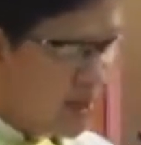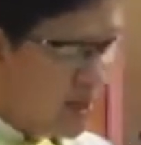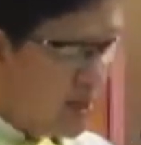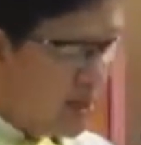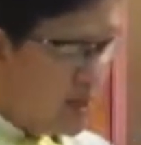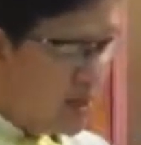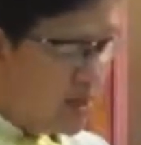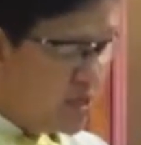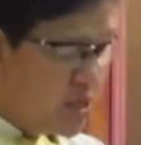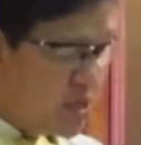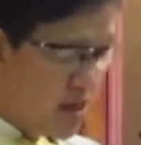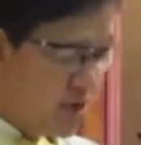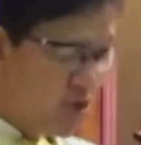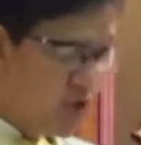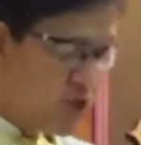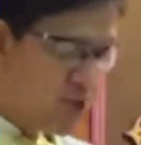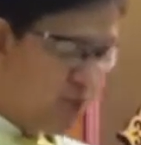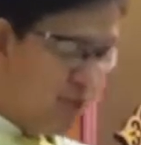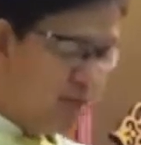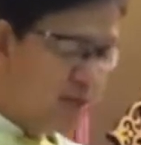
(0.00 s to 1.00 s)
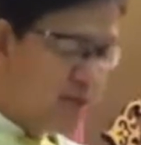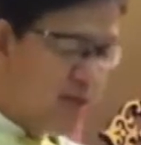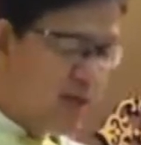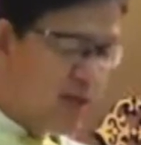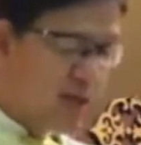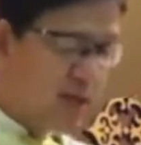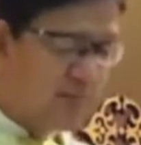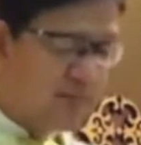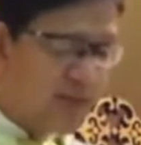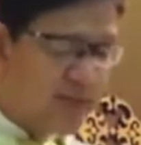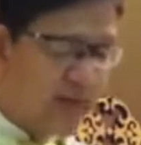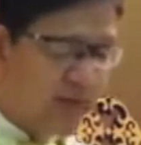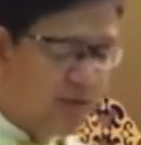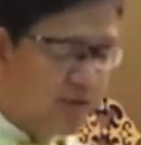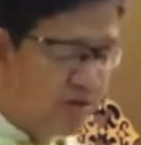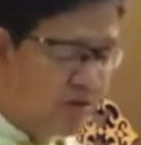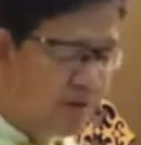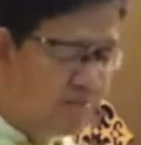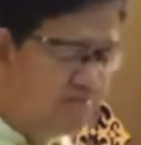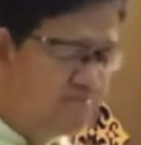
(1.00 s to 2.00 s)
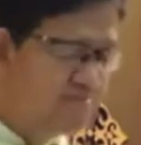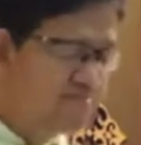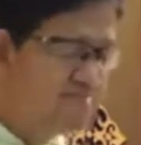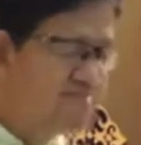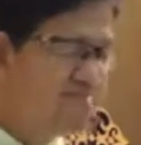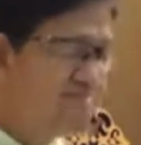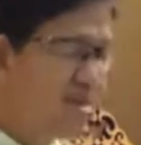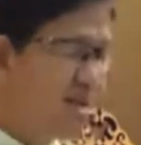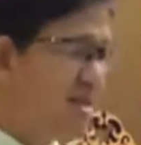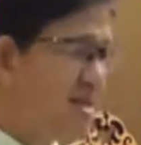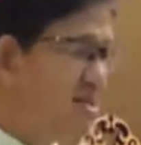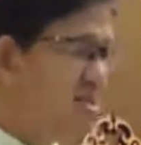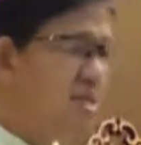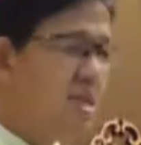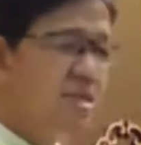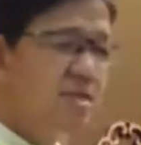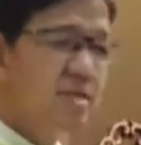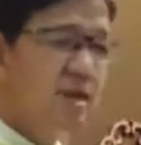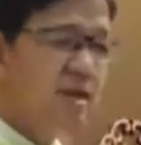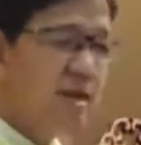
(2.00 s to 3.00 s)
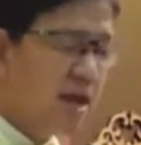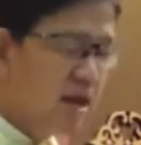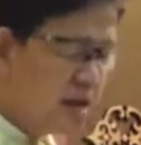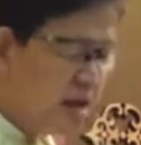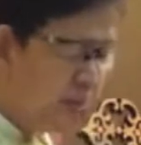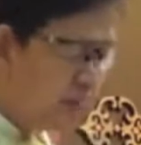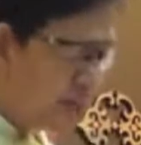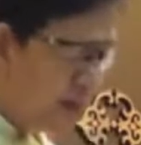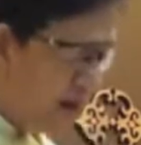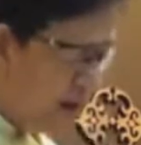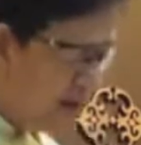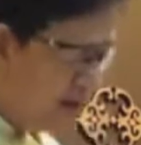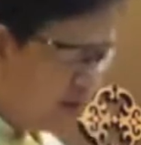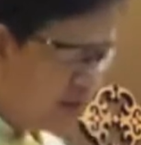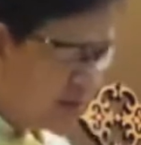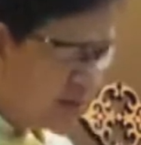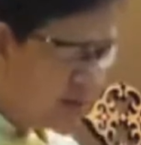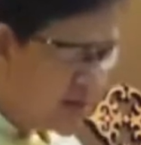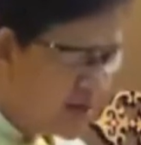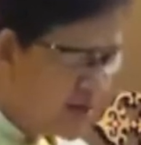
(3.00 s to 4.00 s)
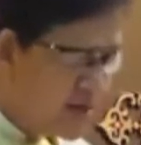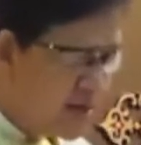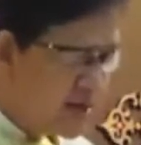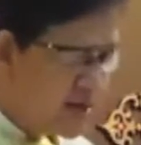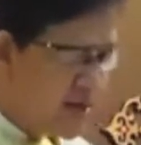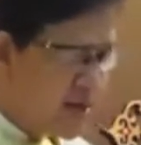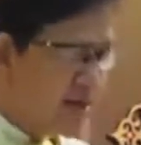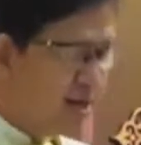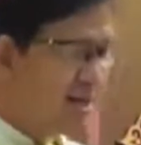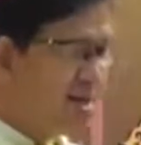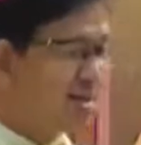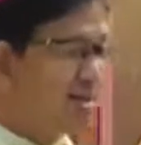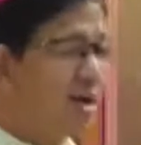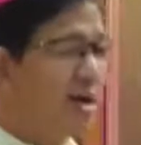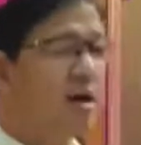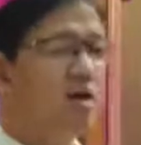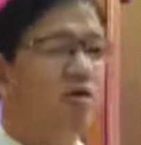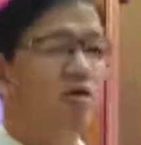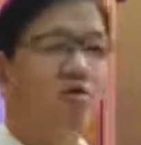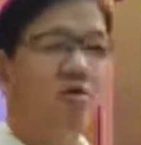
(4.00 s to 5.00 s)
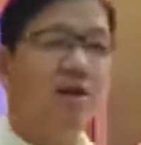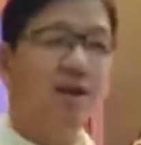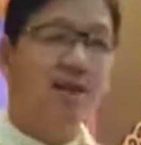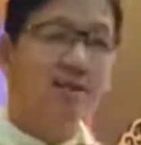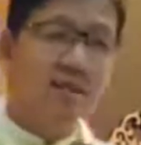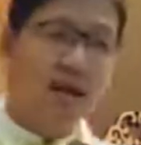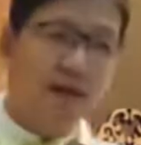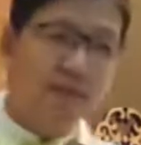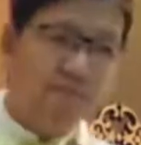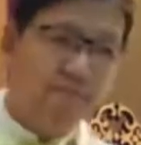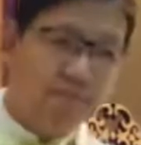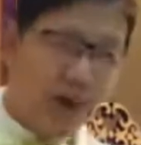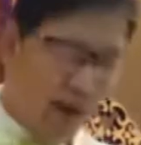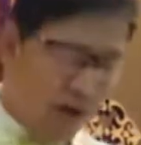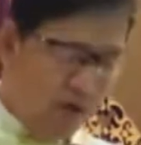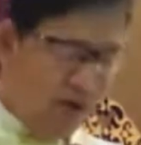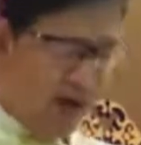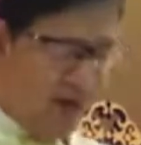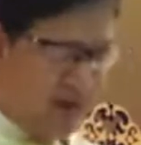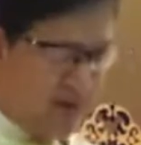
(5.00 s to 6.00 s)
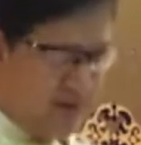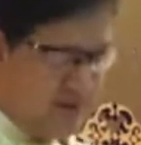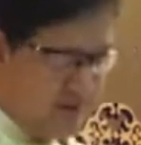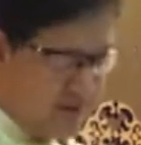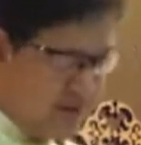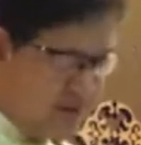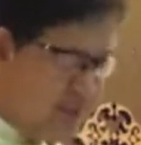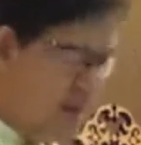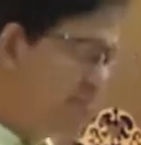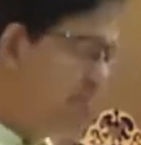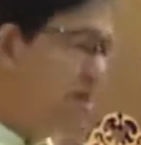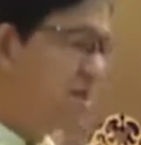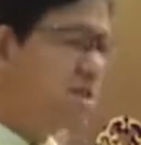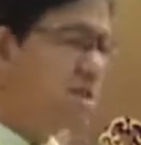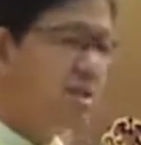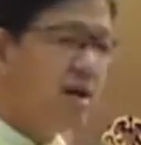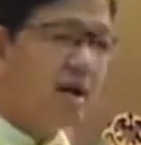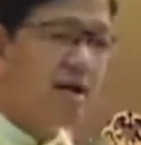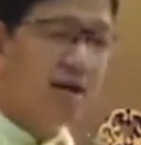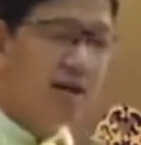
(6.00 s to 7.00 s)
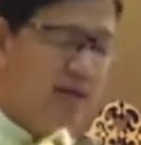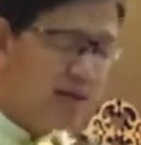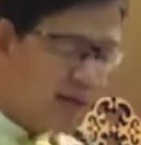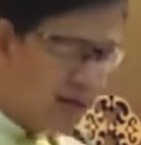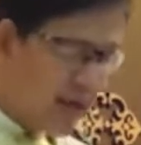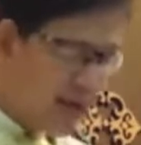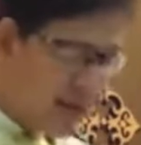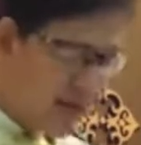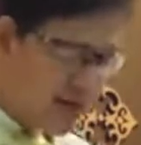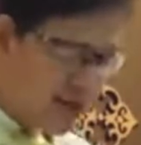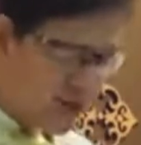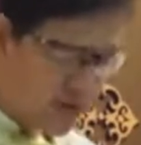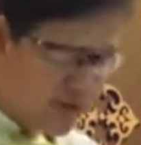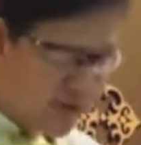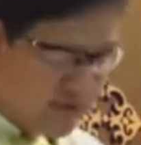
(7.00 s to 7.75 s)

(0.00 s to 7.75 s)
Si Agustin sa iyang kabatanon, nangita siya kalipay, nangita og katagbawan, sama sa daghan kanato.